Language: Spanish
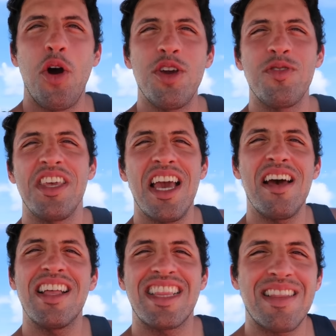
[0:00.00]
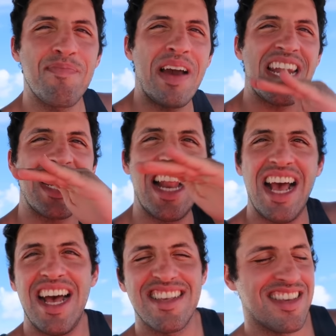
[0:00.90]
Hoy un día para
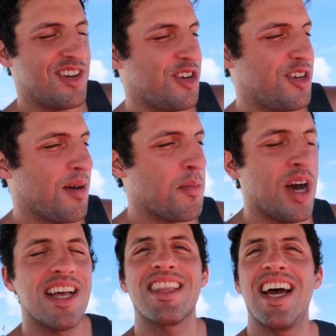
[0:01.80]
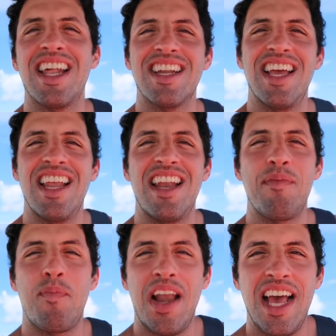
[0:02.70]
relajarse, hoy vamos a estar en
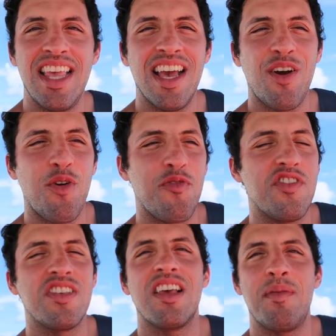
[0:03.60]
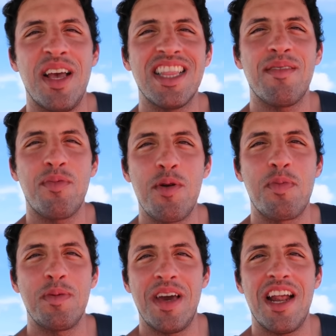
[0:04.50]
la playa oficialmente
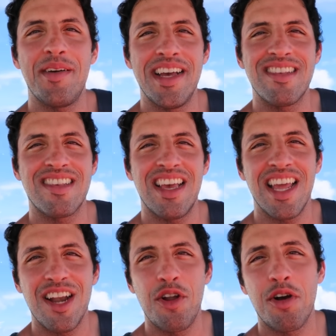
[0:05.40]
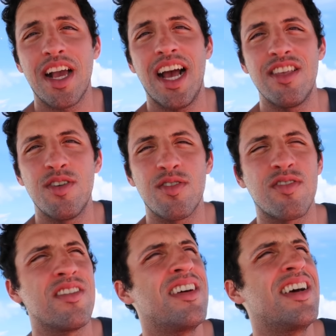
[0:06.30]
por primera vez en Los
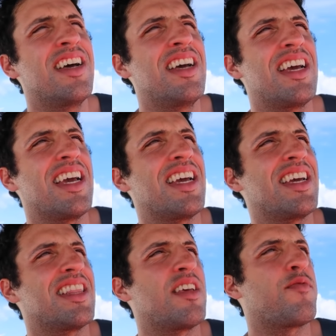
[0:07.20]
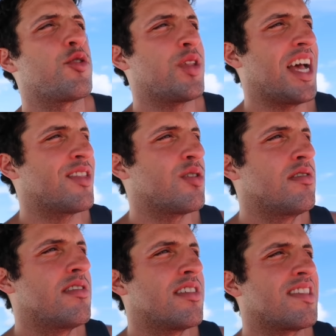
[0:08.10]
Cayos eh,
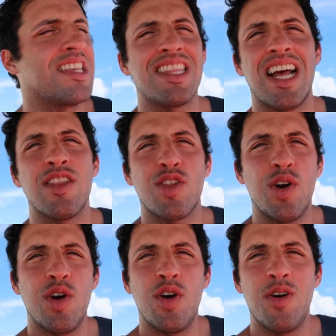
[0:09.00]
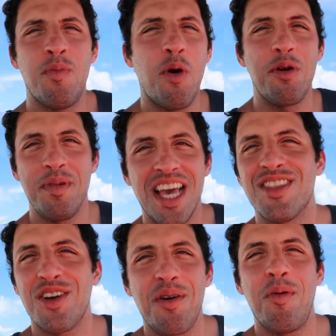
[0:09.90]
disfrutando, sin tanto
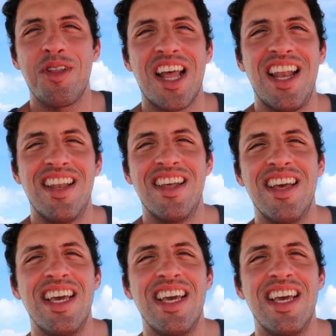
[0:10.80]
movimiento como tal